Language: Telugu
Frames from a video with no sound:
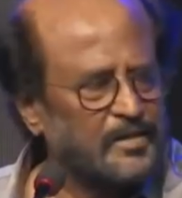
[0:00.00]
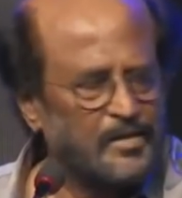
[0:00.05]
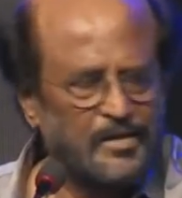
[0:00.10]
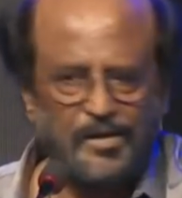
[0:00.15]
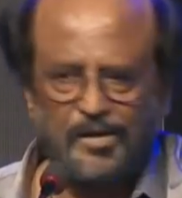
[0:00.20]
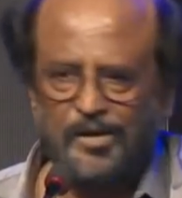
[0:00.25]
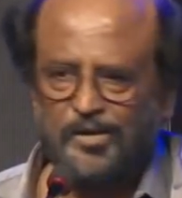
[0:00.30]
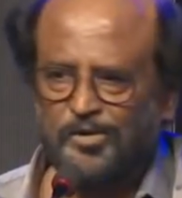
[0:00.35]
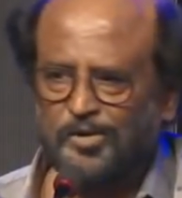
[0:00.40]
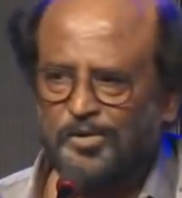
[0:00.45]
నా
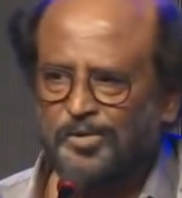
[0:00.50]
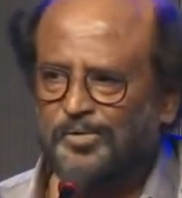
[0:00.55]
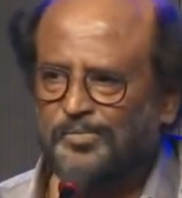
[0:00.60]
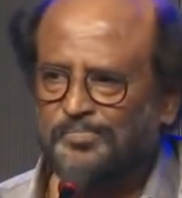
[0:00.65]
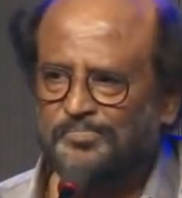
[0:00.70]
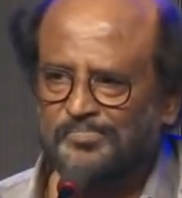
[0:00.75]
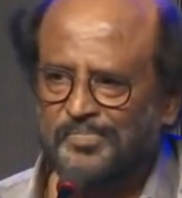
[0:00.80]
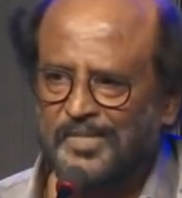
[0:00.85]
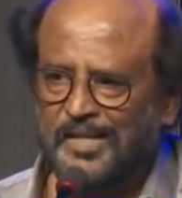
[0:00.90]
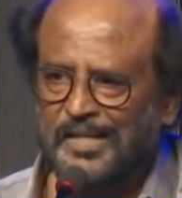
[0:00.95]
అల్లుడు
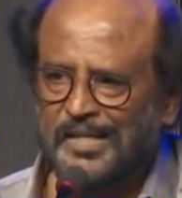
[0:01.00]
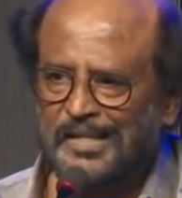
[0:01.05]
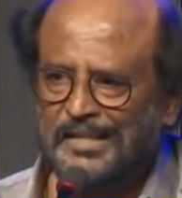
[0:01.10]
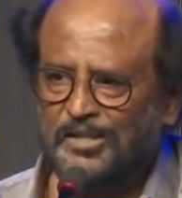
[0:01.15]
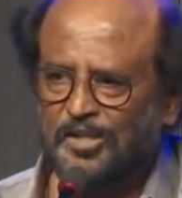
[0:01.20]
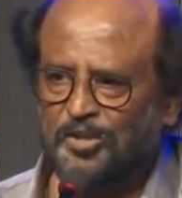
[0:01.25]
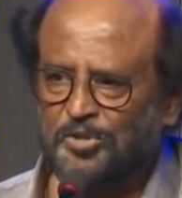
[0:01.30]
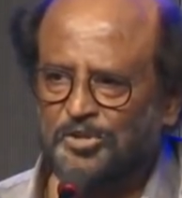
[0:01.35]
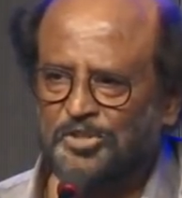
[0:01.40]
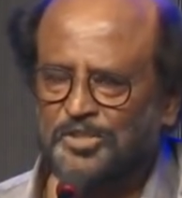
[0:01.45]

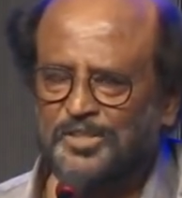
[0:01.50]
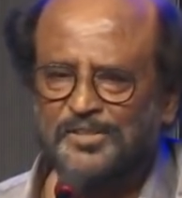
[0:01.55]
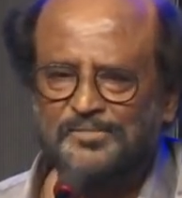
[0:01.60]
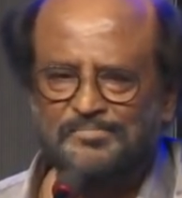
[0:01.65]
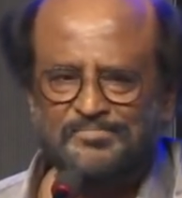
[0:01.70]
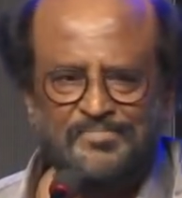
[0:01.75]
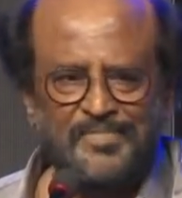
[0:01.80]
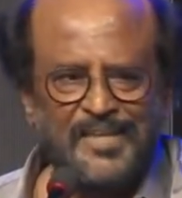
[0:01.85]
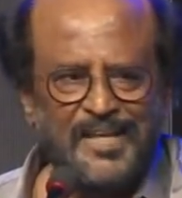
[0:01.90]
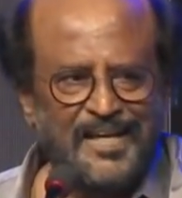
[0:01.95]
ధనుష్
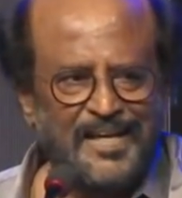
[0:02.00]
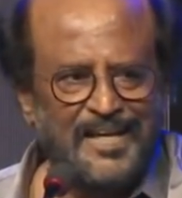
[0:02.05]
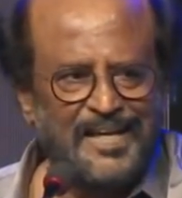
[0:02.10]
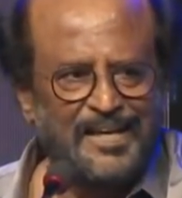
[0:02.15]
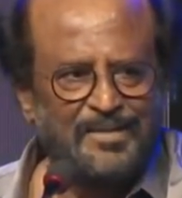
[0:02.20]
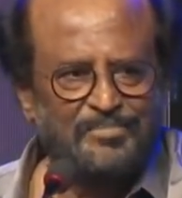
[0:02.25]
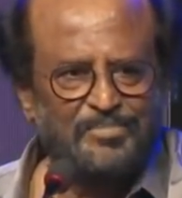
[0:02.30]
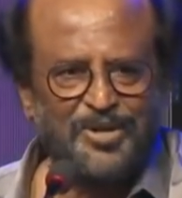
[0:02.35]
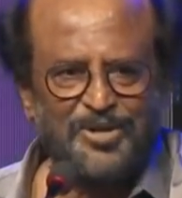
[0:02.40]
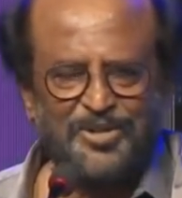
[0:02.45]

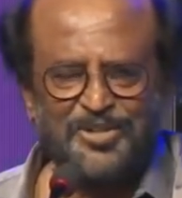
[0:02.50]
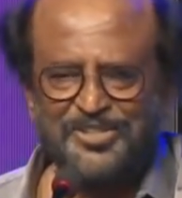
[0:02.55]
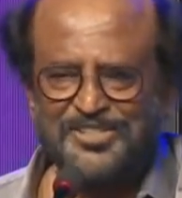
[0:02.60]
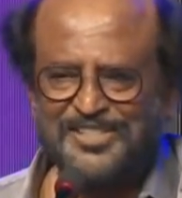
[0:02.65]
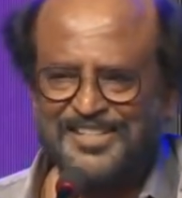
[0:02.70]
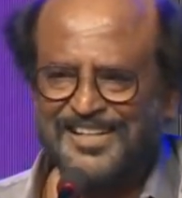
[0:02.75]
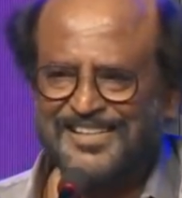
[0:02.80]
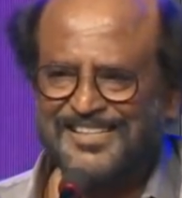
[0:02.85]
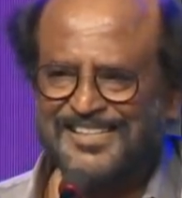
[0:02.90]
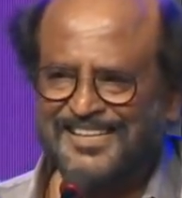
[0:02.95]
ప్రొడ్యూస్
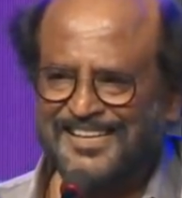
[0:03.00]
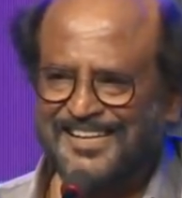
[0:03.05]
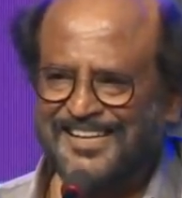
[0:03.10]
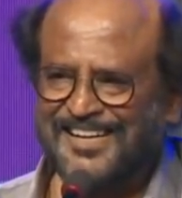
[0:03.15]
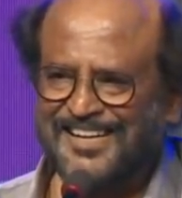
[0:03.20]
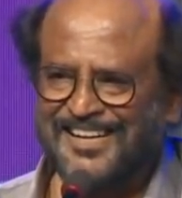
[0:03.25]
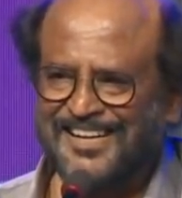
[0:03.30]
చేసి